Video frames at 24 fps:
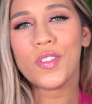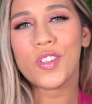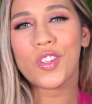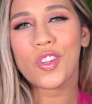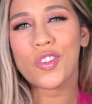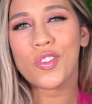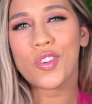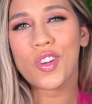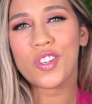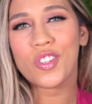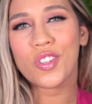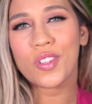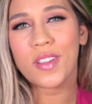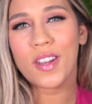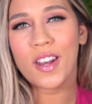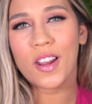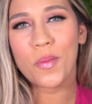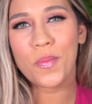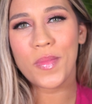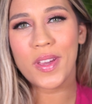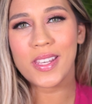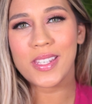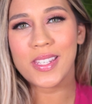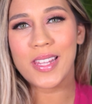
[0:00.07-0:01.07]
vídeo de hoje eu
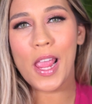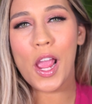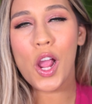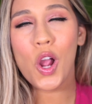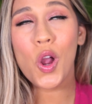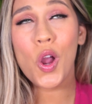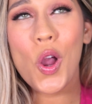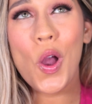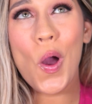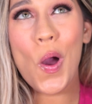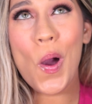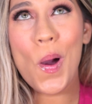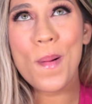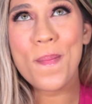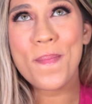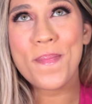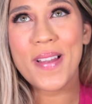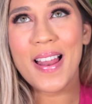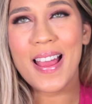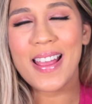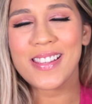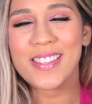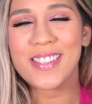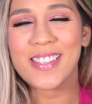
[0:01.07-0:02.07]
trago uma resenha
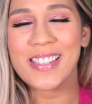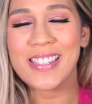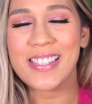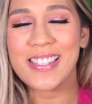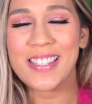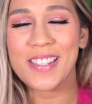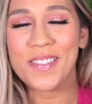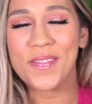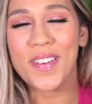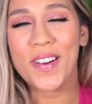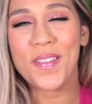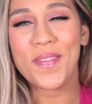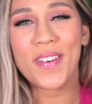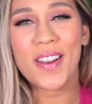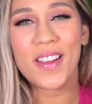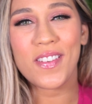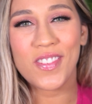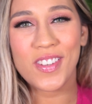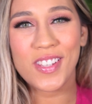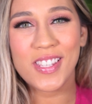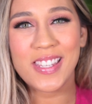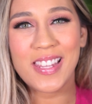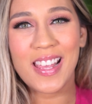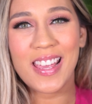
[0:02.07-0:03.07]
completíssima para
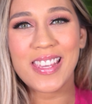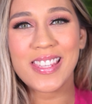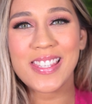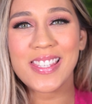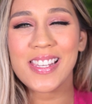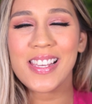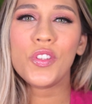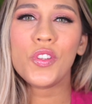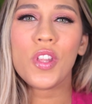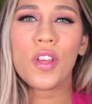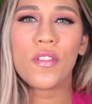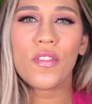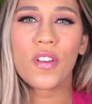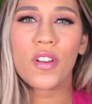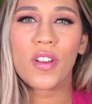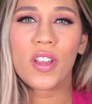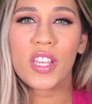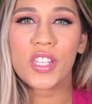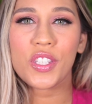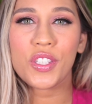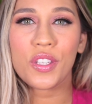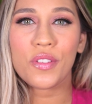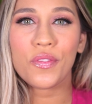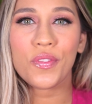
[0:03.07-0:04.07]
vocês do novo
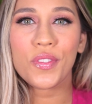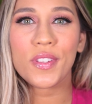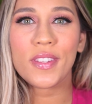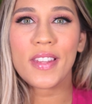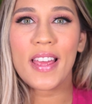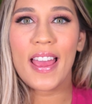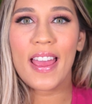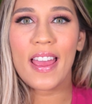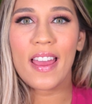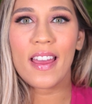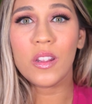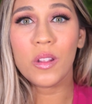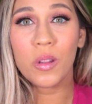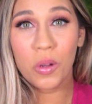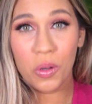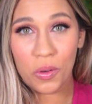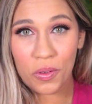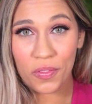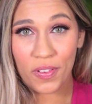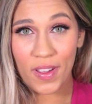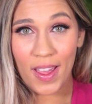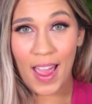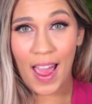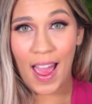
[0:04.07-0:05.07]
corretivo da Lu
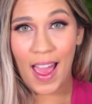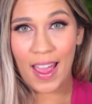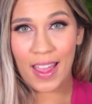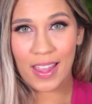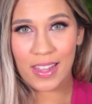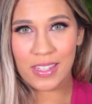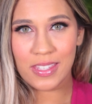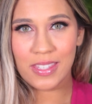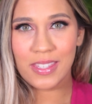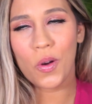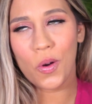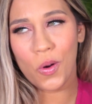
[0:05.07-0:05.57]
Ferraz,